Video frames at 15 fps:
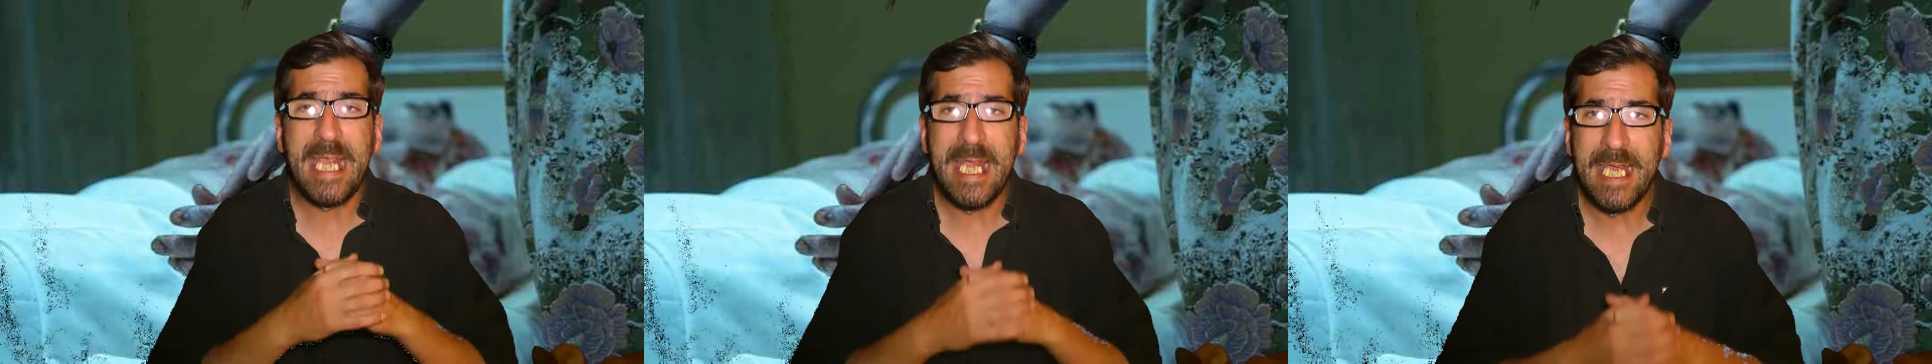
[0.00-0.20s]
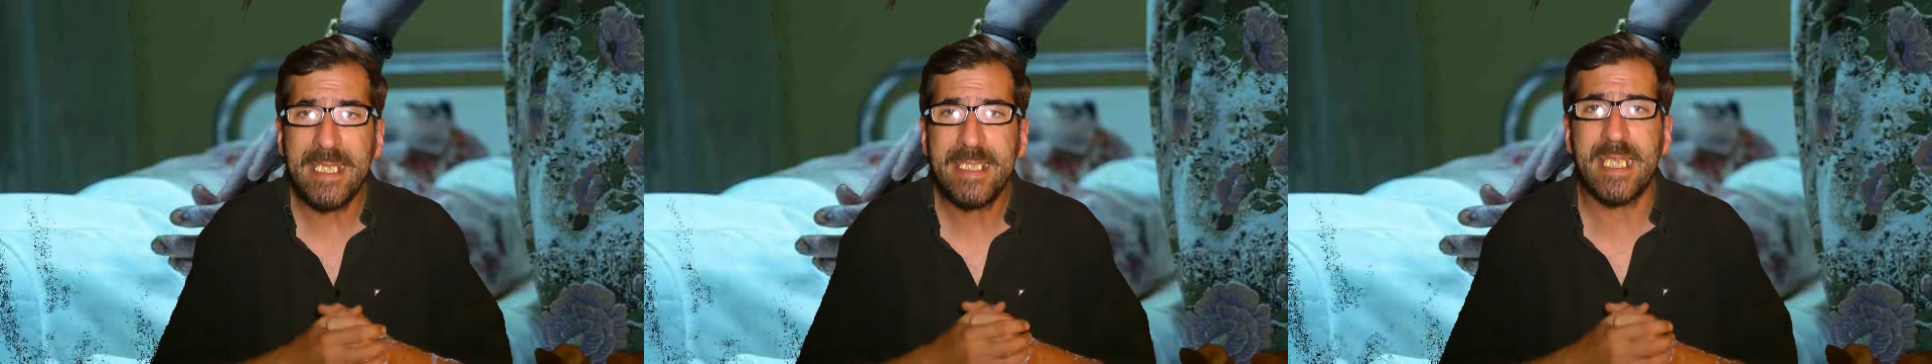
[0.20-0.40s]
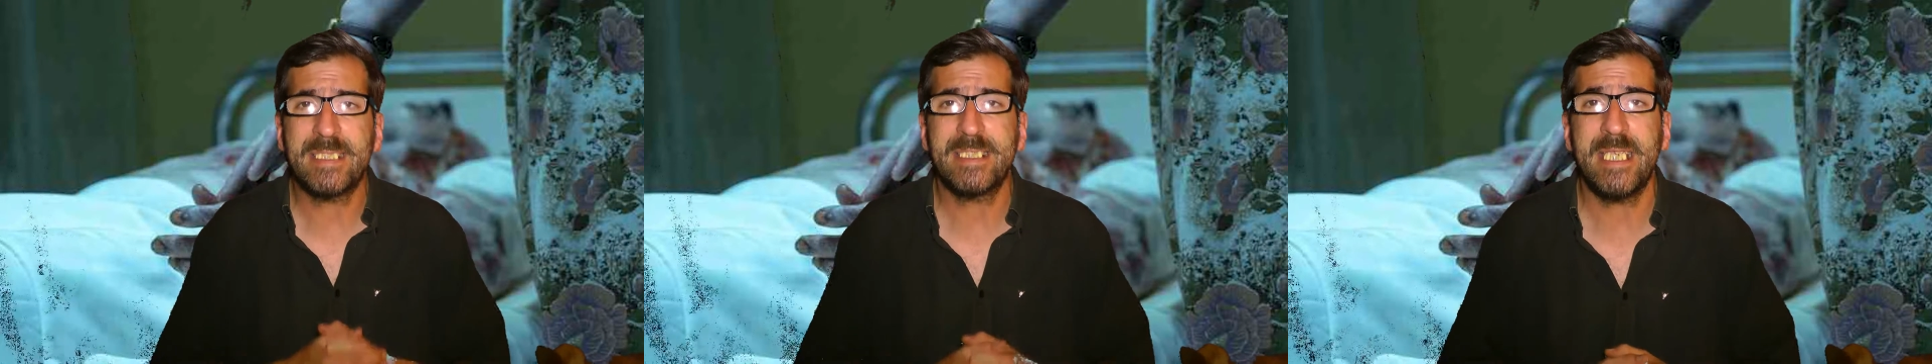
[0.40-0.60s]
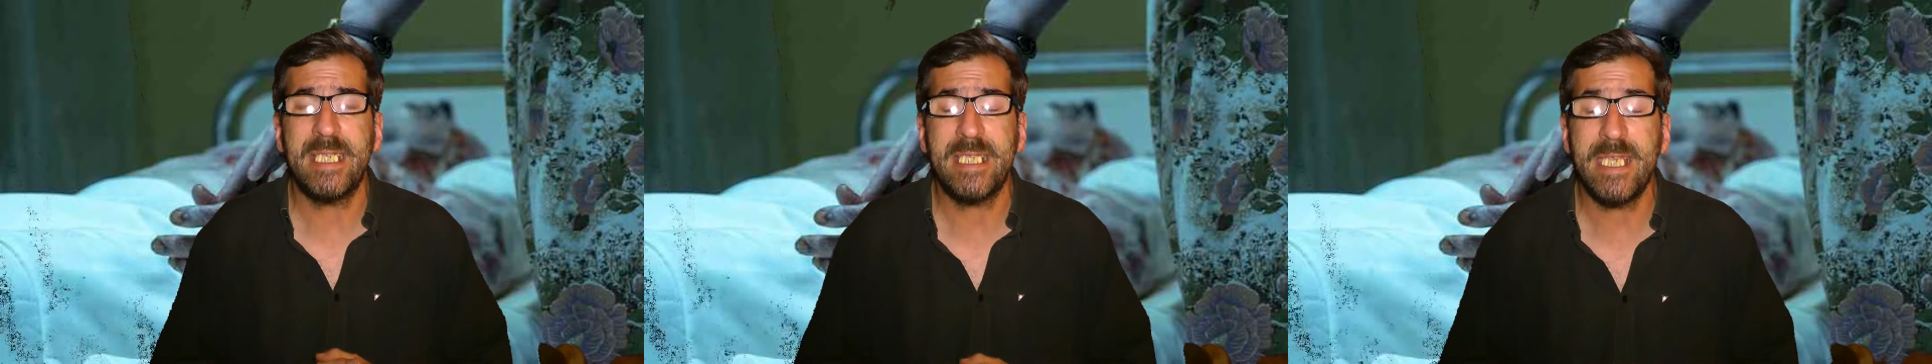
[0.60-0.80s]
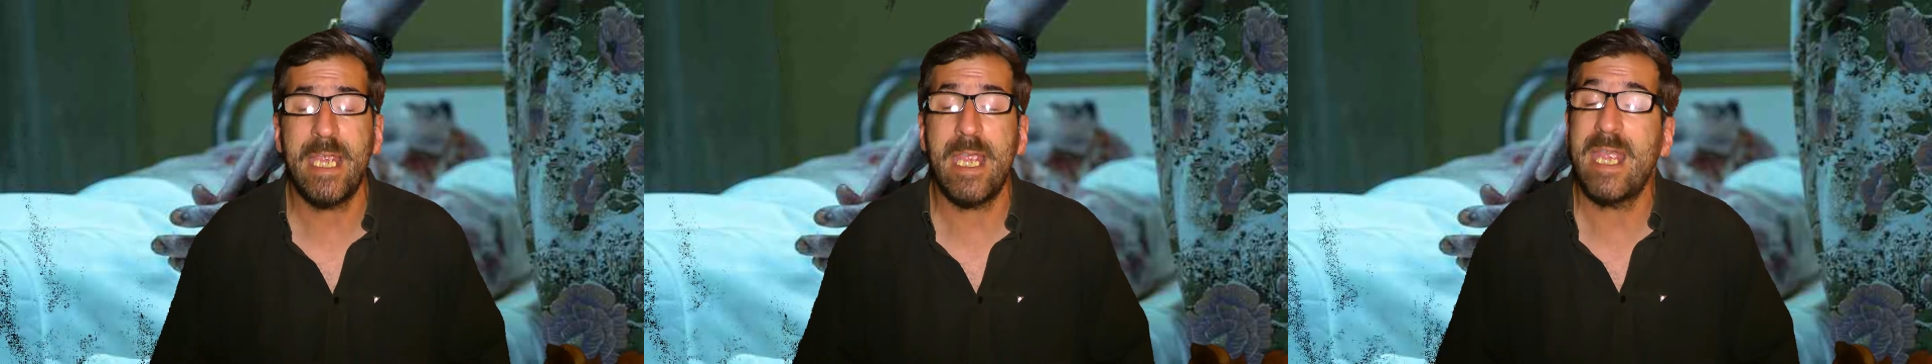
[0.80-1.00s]
esta
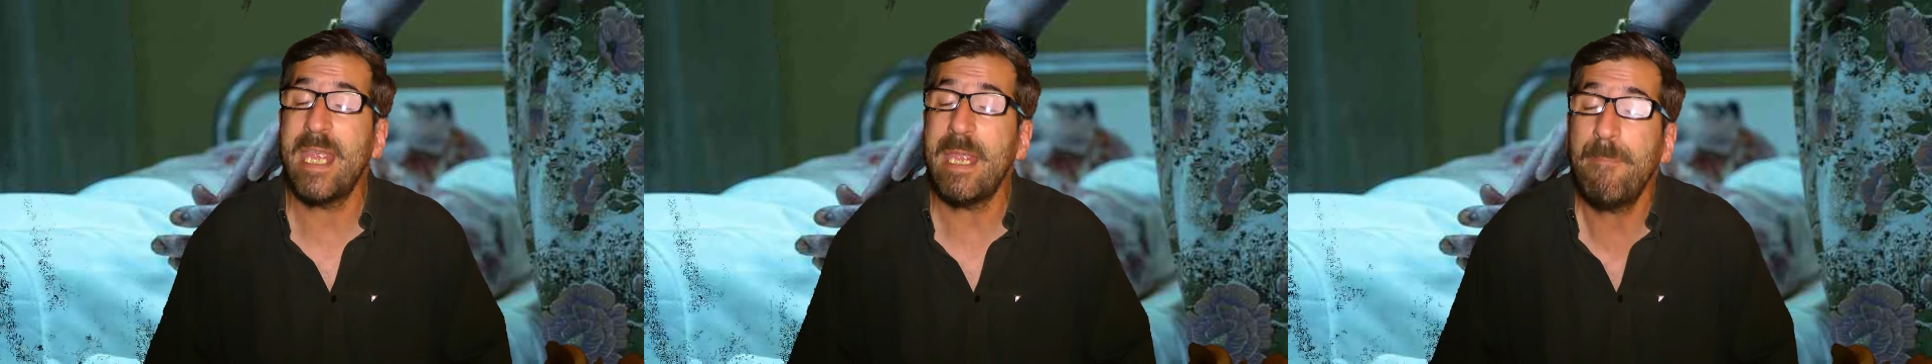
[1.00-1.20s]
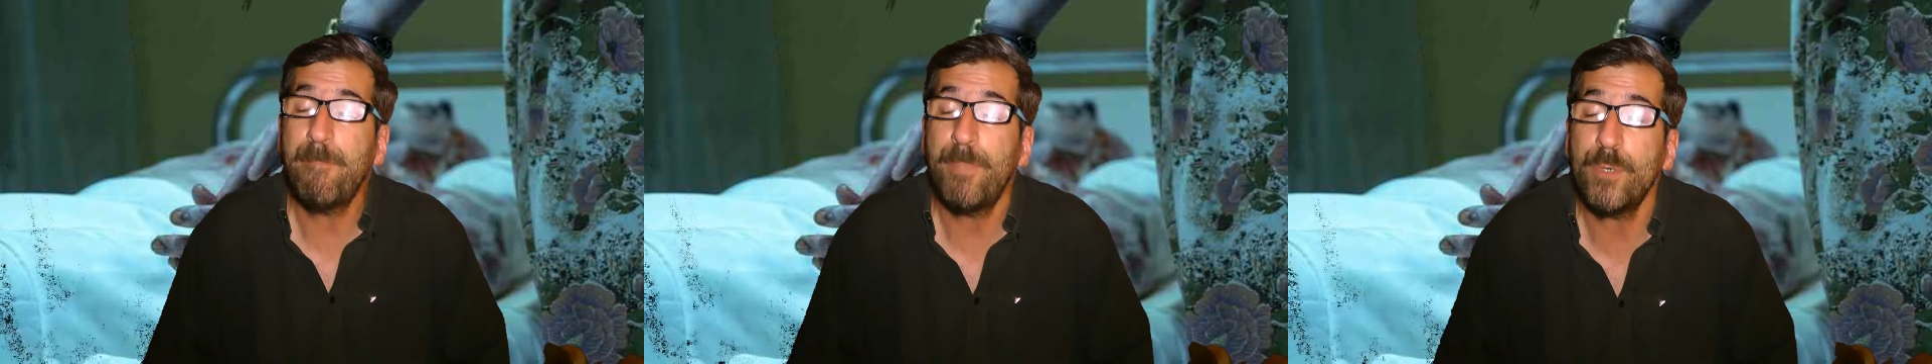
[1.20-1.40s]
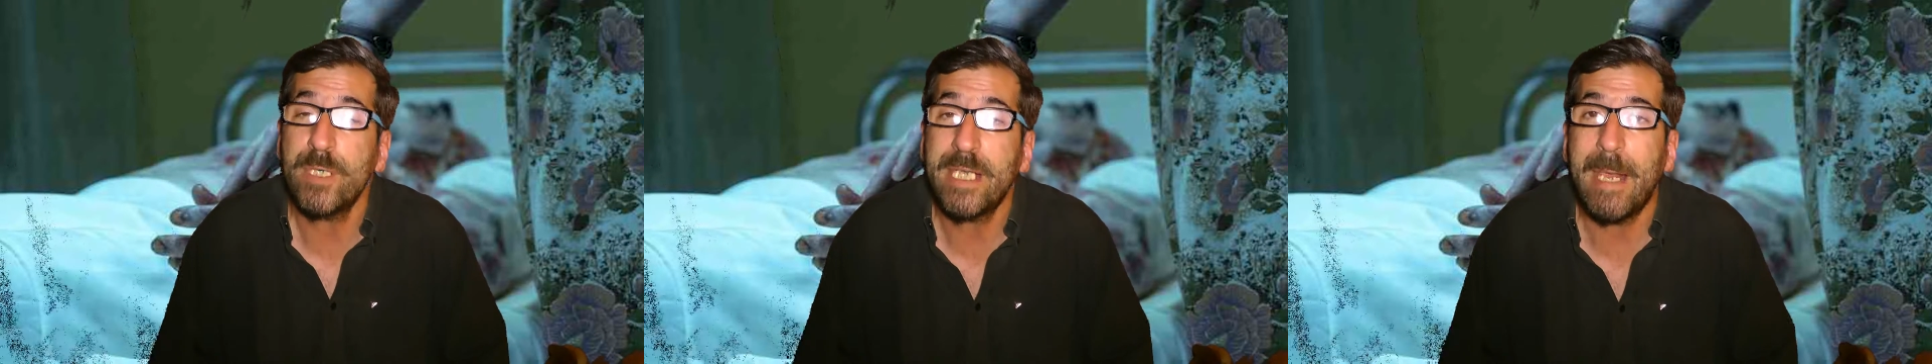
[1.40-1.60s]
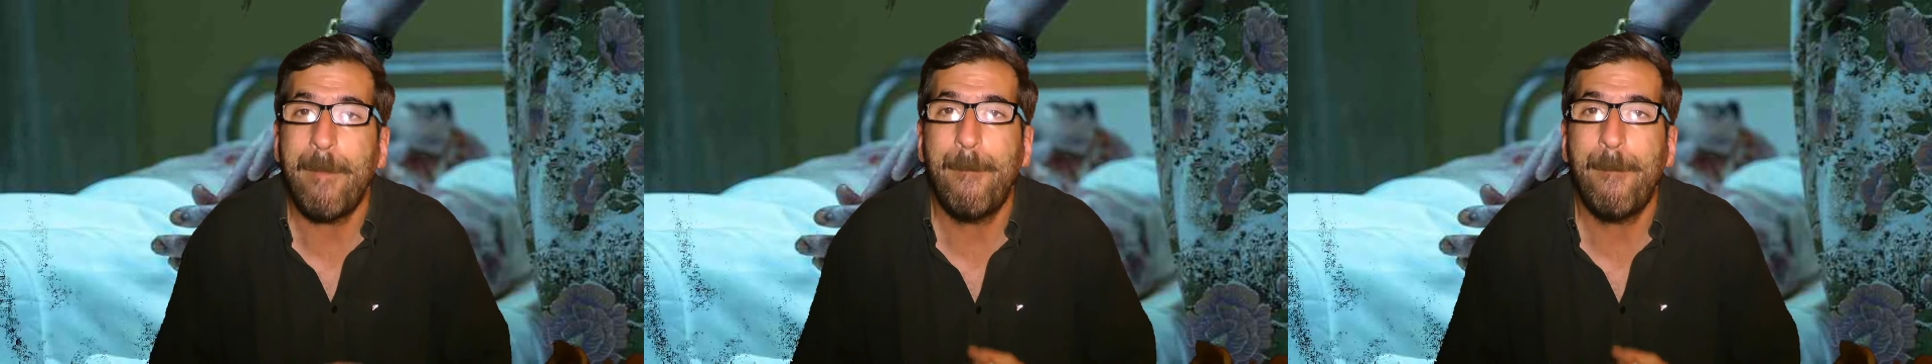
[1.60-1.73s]
serie es porque